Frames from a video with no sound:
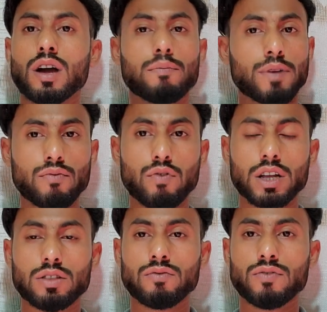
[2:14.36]
আপনার
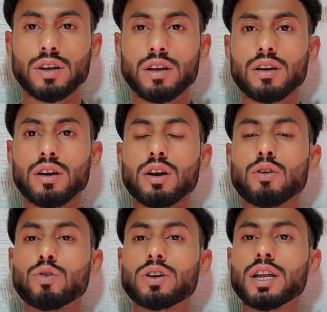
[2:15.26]
পুরাতন ফোনে
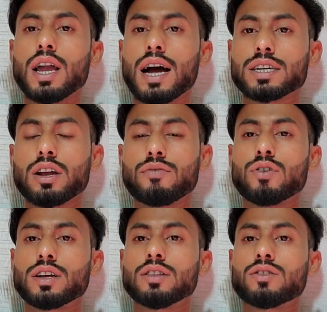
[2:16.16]
কোডটি আসার
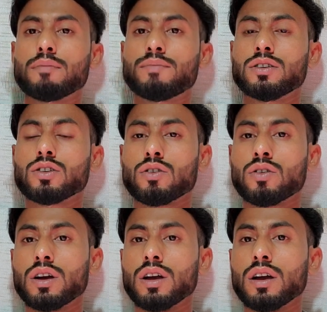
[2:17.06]
পরে কিন্তু আপনি যখন
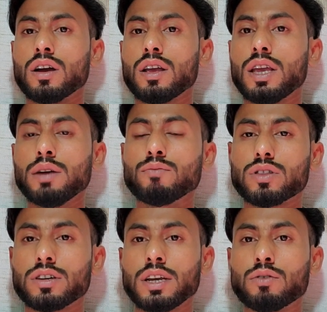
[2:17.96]

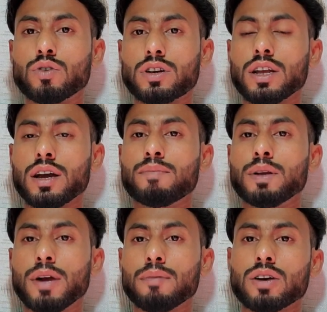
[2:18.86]
ইমোতে এই কোডটি আপনি
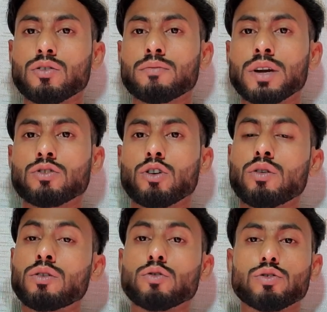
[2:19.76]
ব্যবহার করবেন
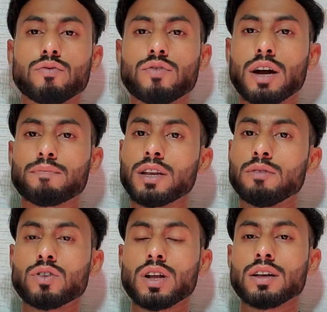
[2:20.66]
তখন নতুন ফোনে আপনার
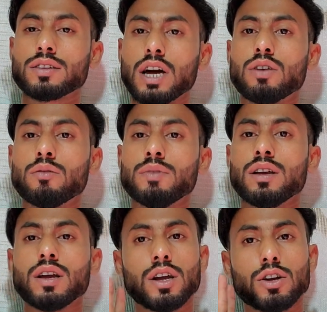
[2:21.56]
ইমোটা চালু হবে
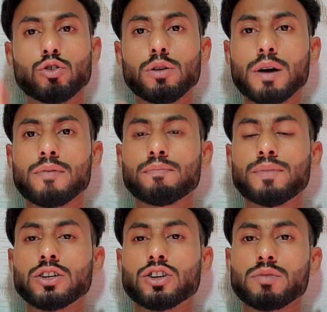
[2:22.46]
দুইভাবে
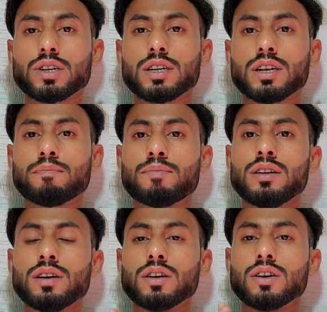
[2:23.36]
আপনি এই সমস্যাটি আপনি
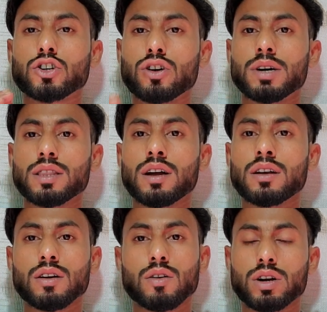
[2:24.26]
সমাধান
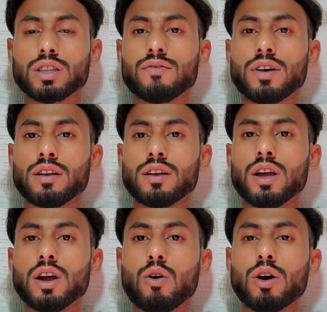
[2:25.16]
করতে পারেন
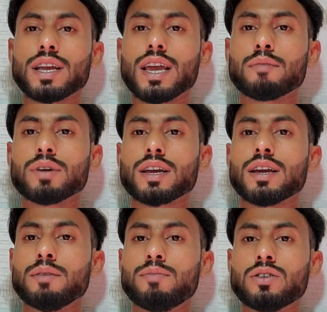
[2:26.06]
অনেকে আমাকে
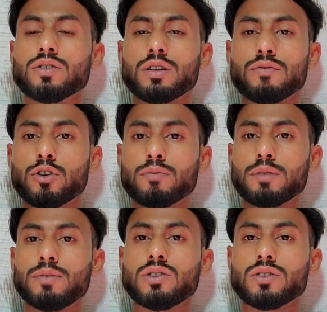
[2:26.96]
এই ভিডিওটি
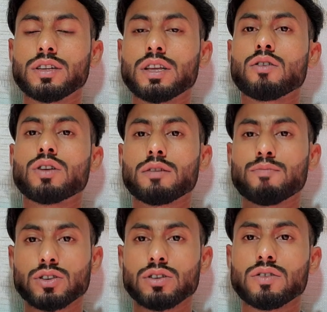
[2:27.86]
পূর্বের ভিডিওটি দেখে অনেক
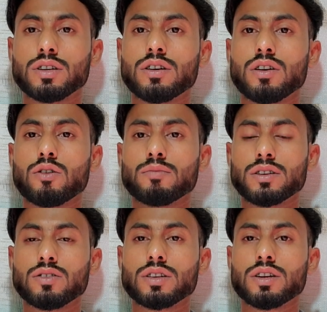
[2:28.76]
প্রশ্ন করেছিল
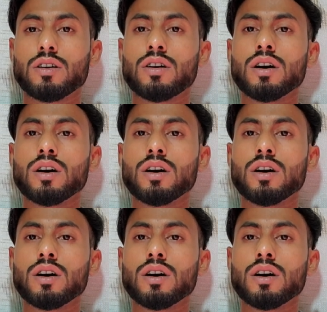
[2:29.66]
কমেন্ট করেছিল